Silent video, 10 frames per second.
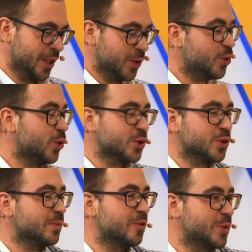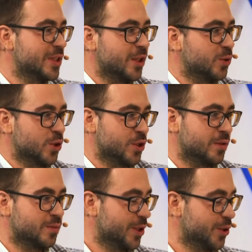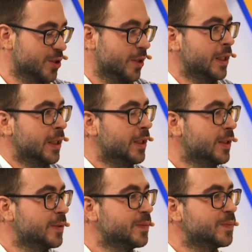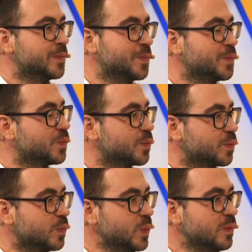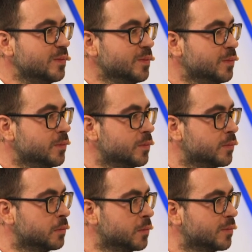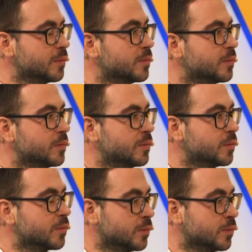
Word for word: По голосу тебе впізнає кожен. Серьезно. Ты понимаешь, какая история? Вот, вот минус радио в том, что нас не видно. Хотя